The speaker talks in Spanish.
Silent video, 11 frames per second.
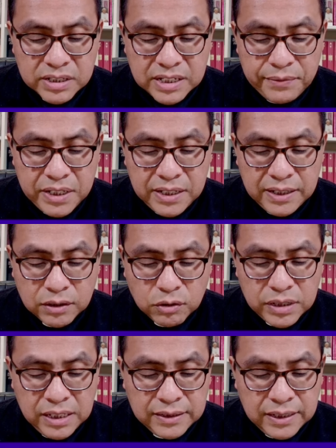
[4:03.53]
escribir
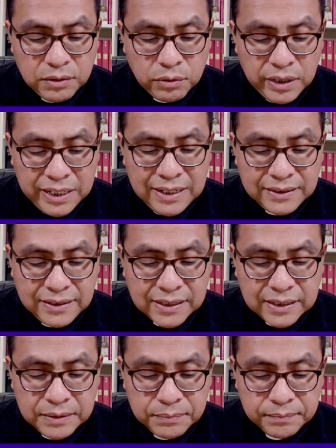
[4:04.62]
con el dedo en la
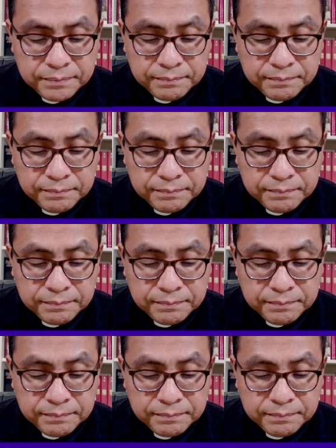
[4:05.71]
tierra.